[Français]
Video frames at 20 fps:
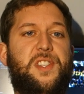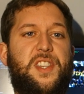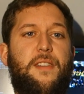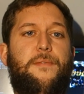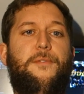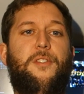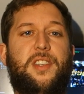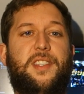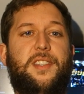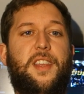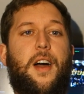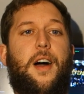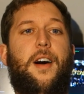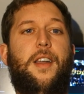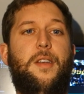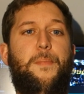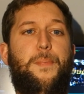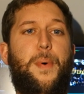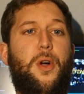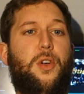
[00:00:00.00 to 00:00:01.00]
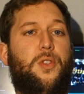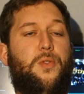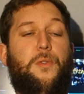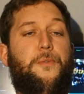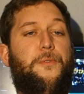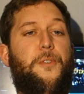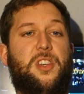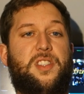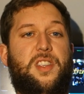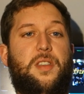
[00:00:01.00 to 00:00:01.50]
Silver Star à l'époque, donc
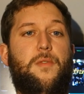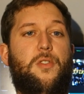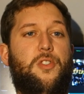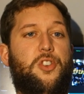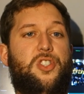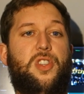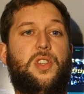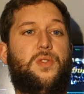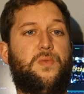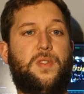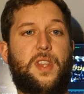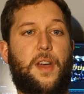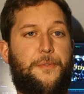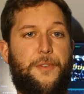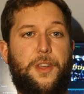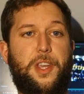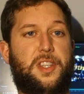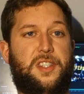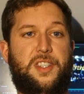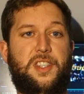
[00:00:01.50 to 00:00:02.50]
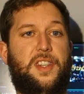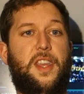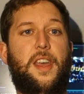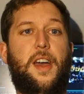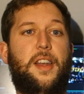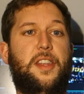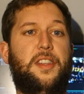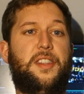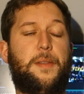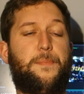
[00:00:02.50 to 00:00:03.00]
forcément, j'étais tout à fait excité
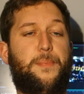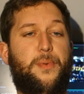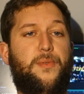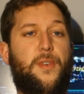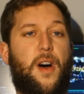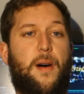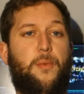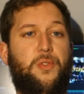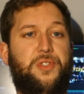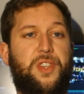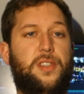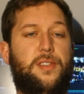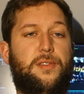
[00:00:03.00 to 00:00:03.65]
à l'idée de pouvoir monter